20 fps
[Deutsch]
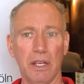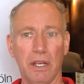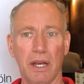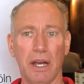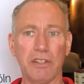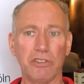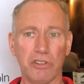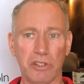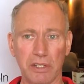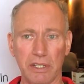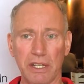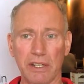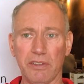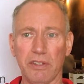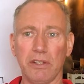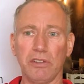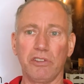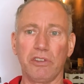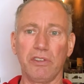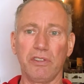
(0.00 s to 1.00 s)
Habe ich letztens
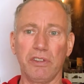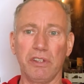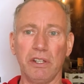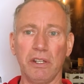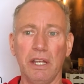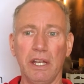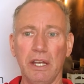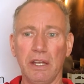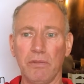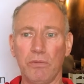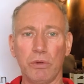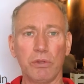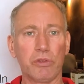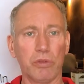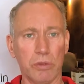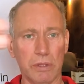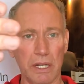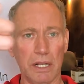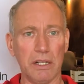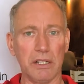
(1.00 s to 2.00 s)
letzte, ich gesehen, wo zu
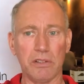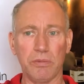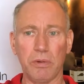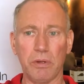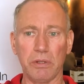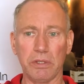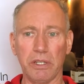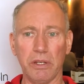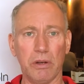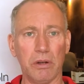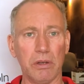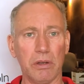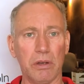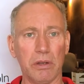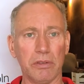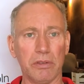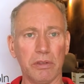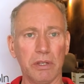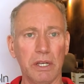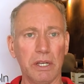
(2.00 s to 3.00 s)
kalt, boah, die
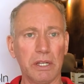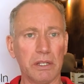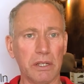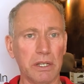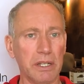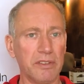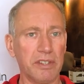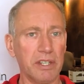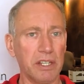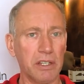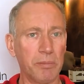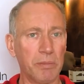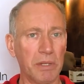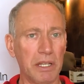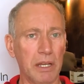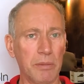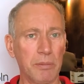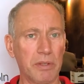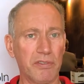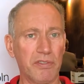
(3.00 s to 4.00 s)
Rollers, da kannst du ja nicht mehr
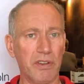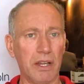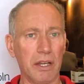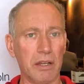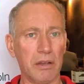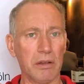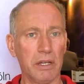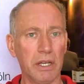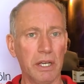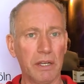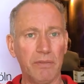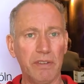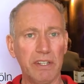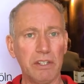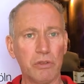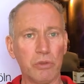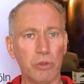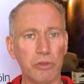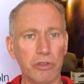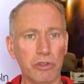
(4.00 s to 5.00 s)
lang mitfahren. Wenn die
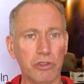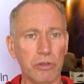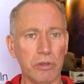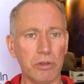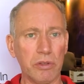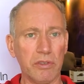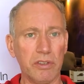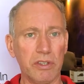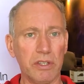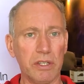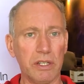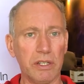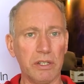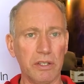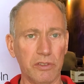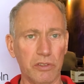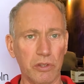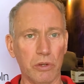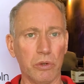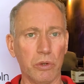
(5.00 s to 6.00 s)
draußen Stunden ziehen,
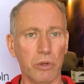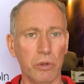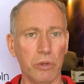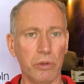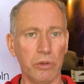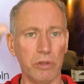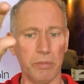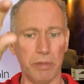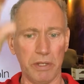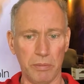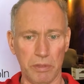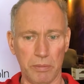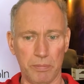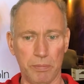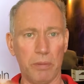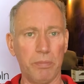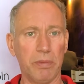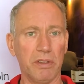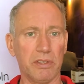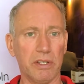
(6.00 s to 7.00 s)
ist ja grün, ob immer
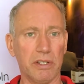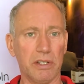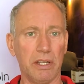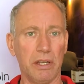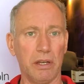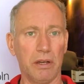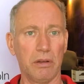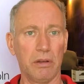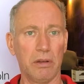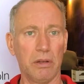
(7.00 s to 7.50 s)
Pop ist das leer.